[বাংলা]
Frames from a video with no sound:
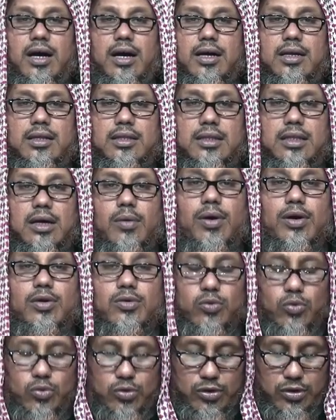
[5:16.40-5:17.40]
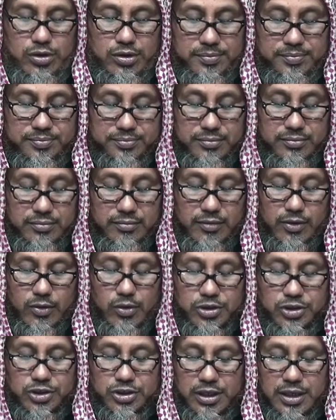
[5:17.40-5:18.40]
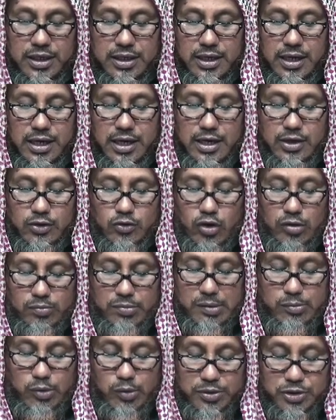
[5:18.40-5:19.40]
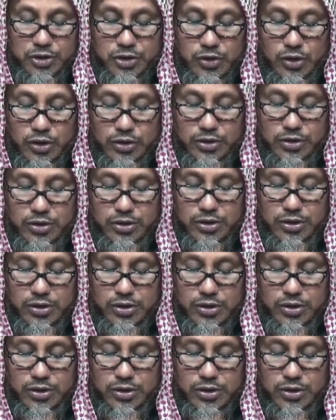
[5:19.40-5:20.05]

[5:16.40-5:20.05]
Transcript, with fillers: আর তাওয়াক্কুল হচ্ছে কর্মের ভবিষ্যৎ